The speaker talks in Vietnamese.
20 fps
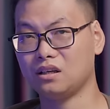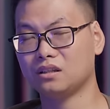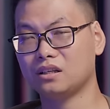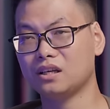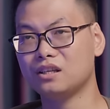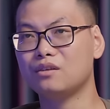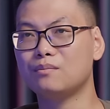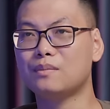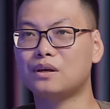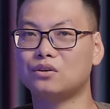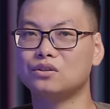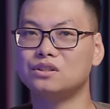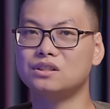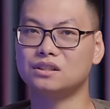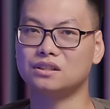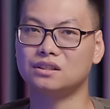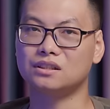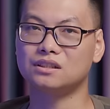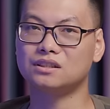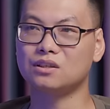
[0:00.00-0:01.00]
Thế nhưng mà nó
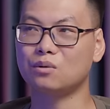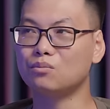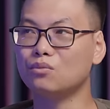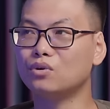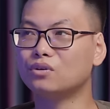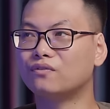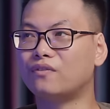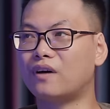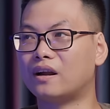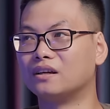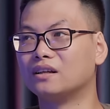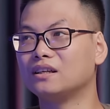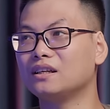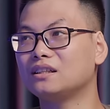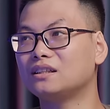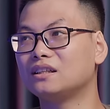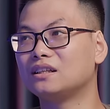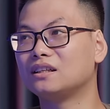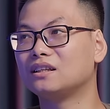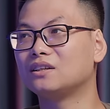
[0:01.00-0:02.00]
chỉ giống một phần
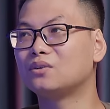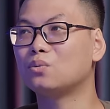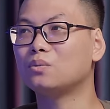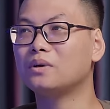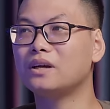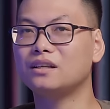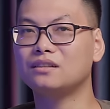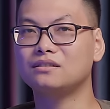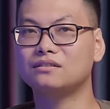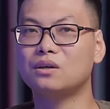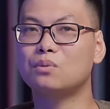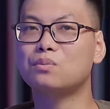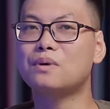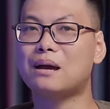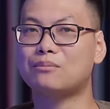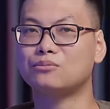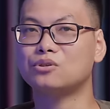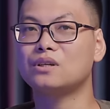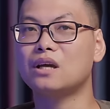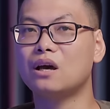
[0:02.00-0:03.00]
ấy, thì cũng nên thông
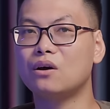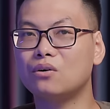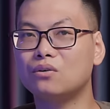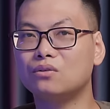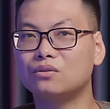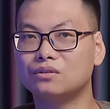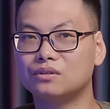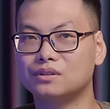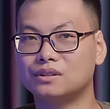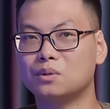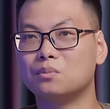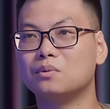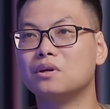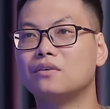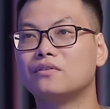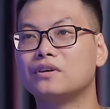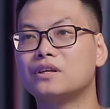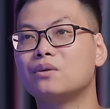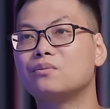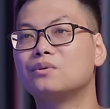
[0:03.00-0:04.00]
cảm cho nhau, rộng
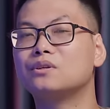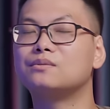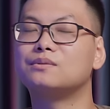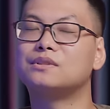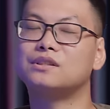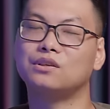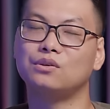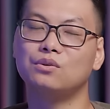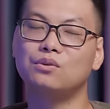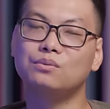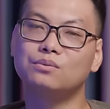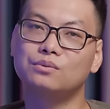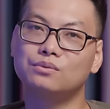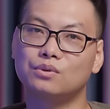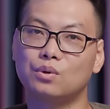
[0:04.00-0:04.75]
lượng với nhau hơn một xíu.